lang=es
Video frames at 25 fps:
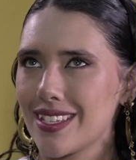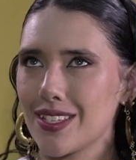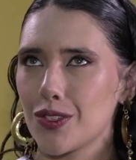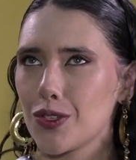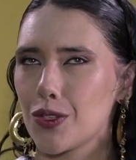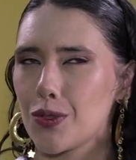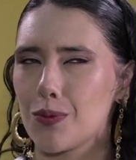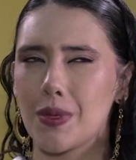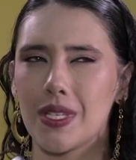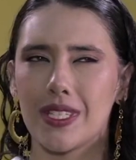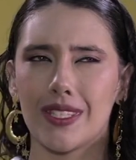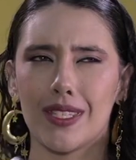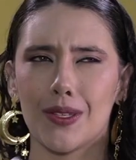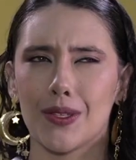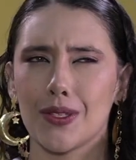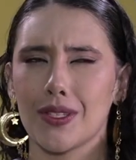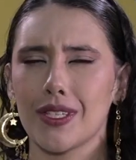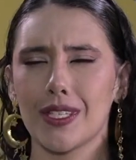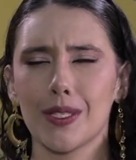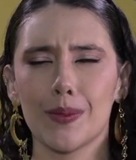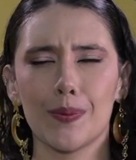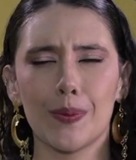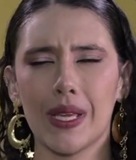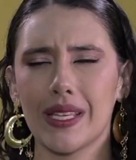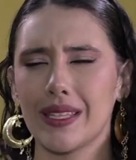esos vestidos
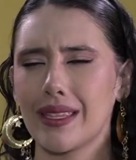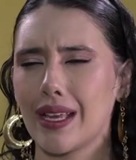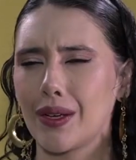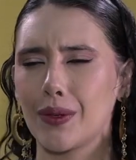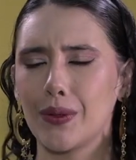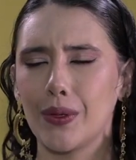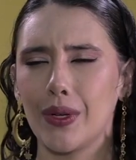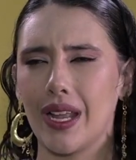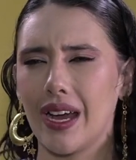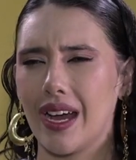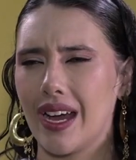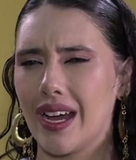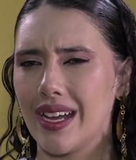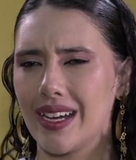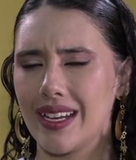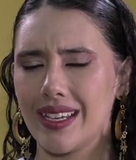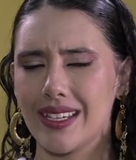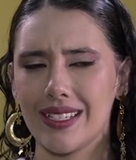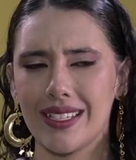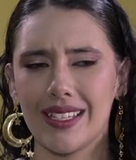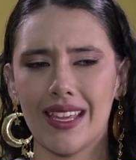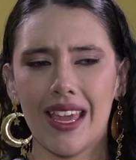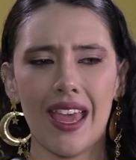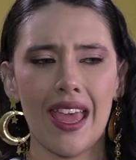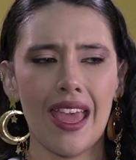
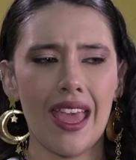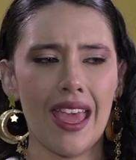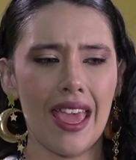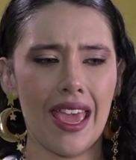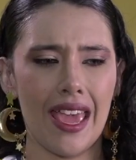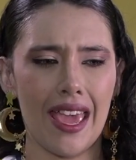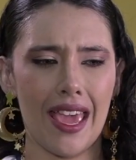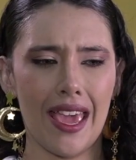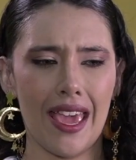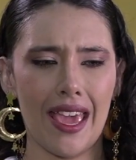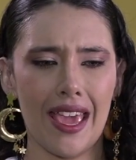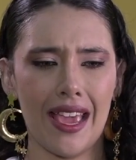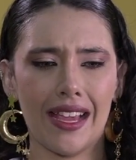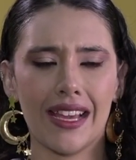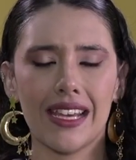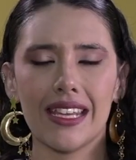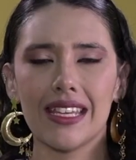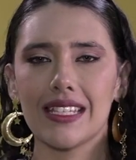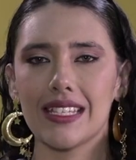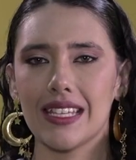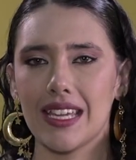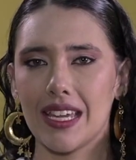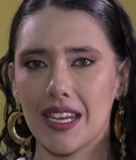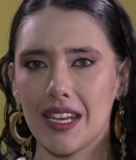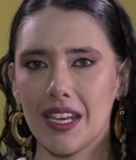espectaculares, eh,
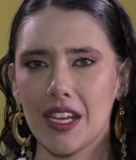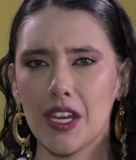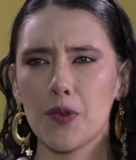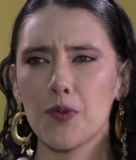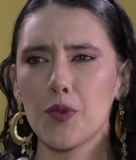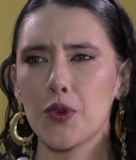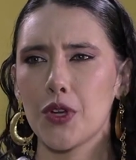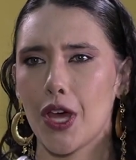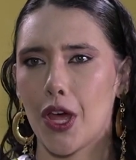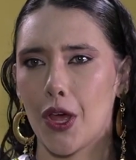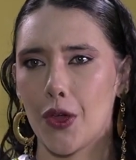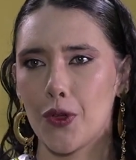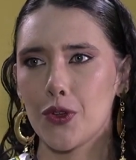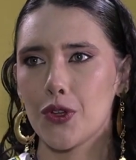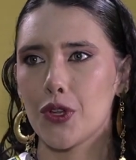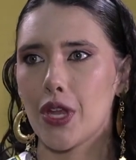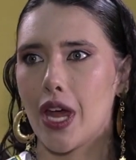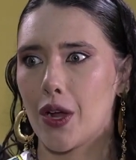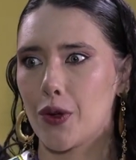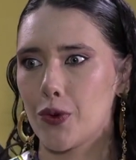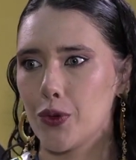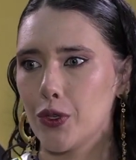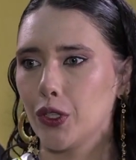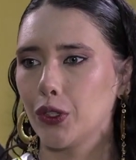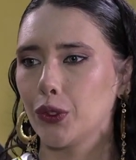crecer enamorada de
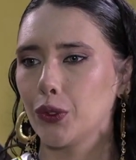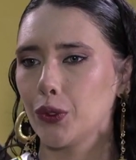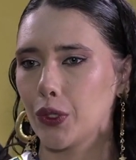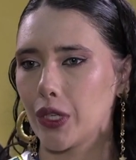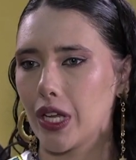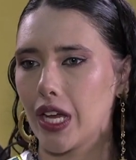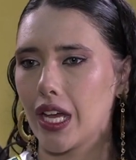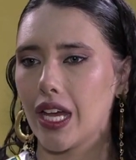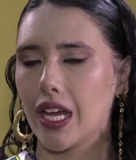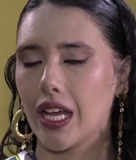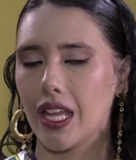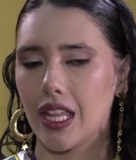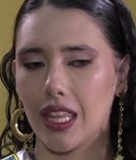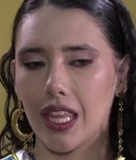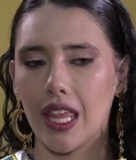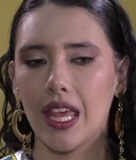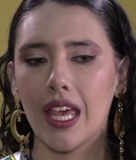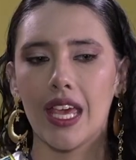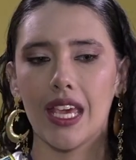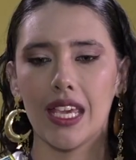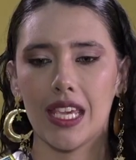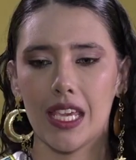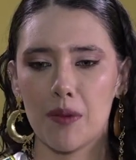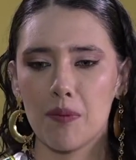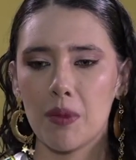una cultura
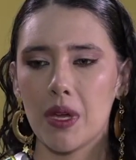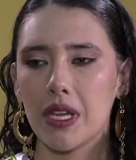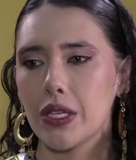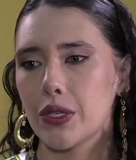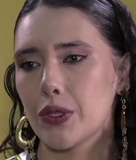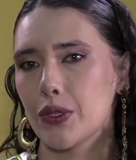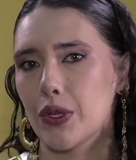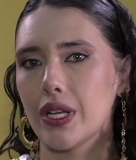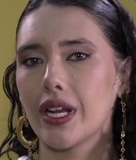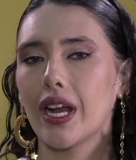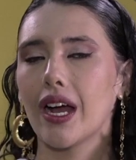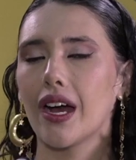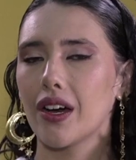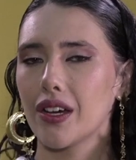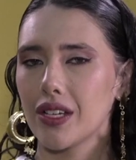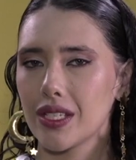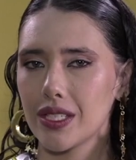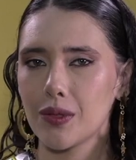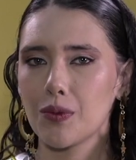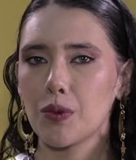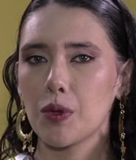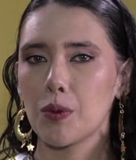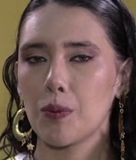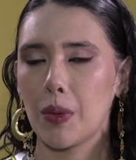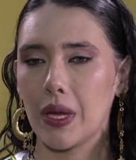que me han inculcado
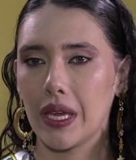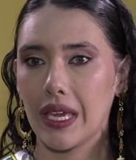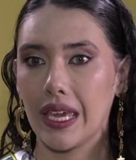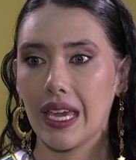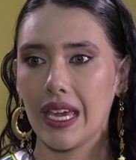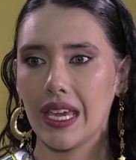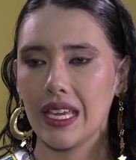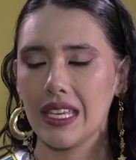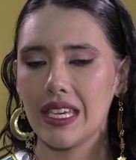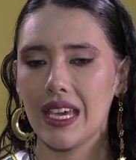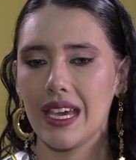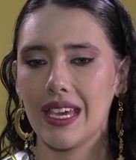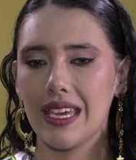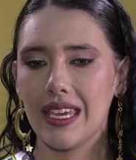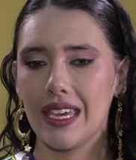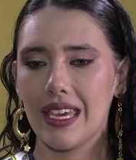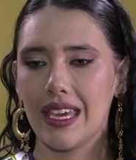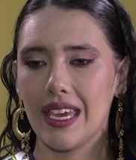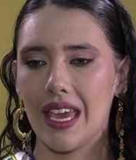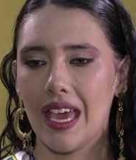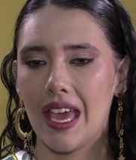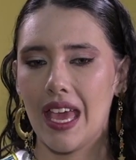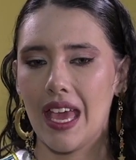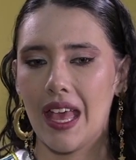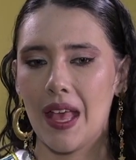desde muy pequeña
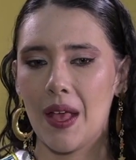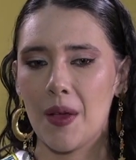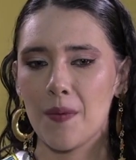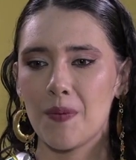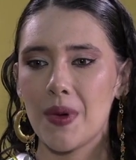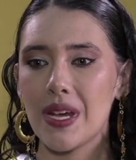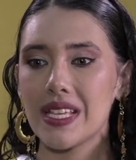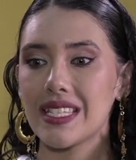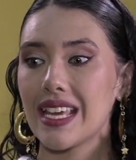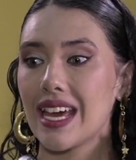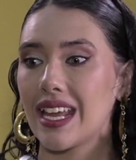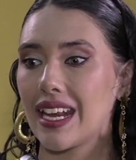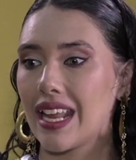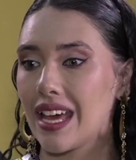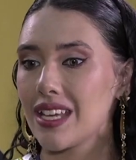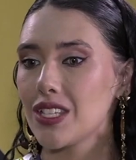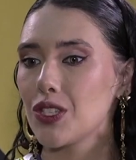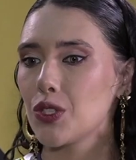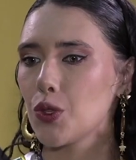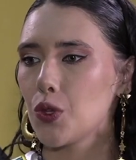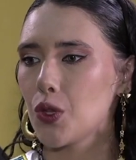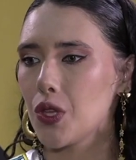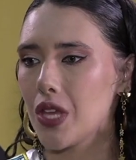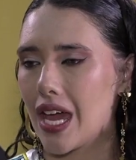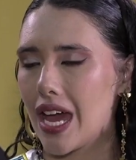y pasar a
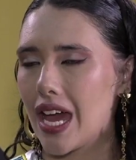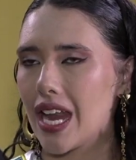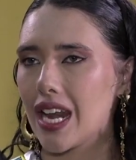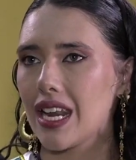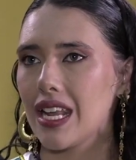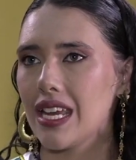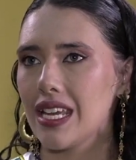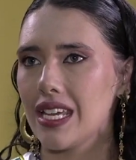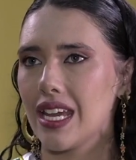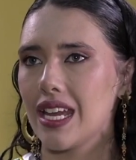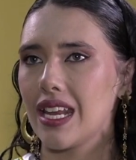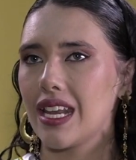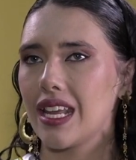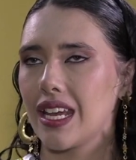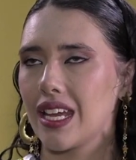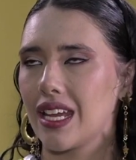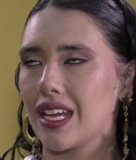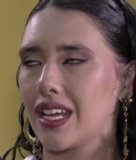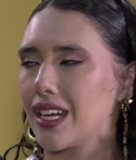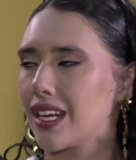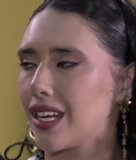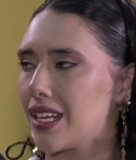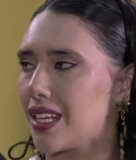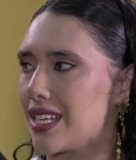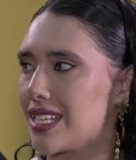estudiarla y
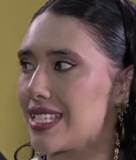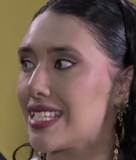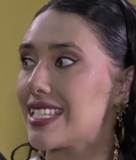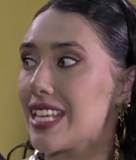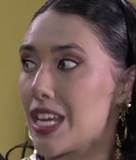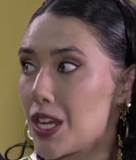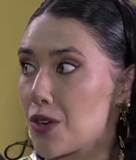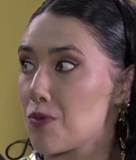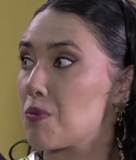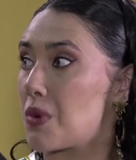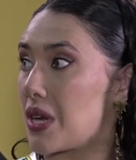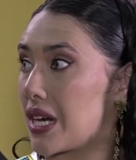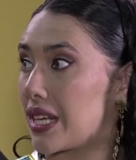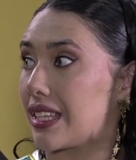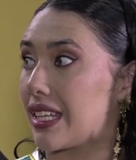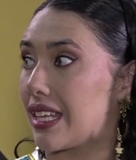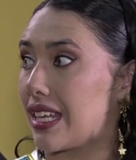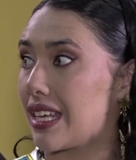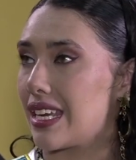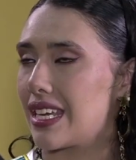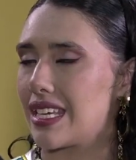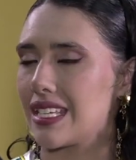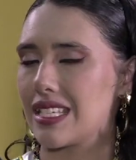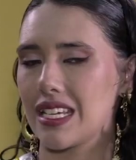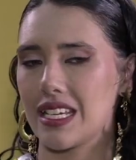querer ser parte
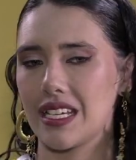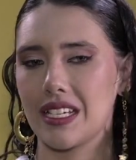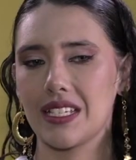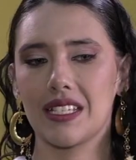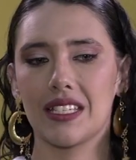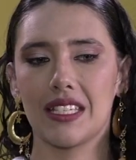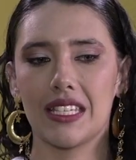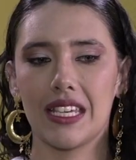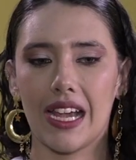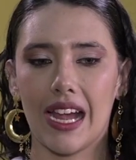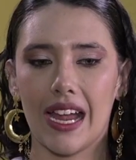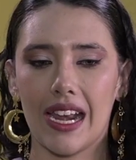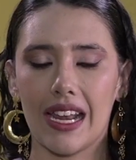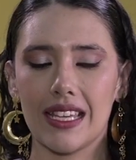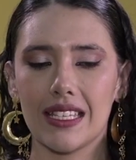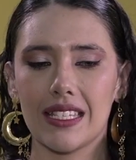de ella, llegar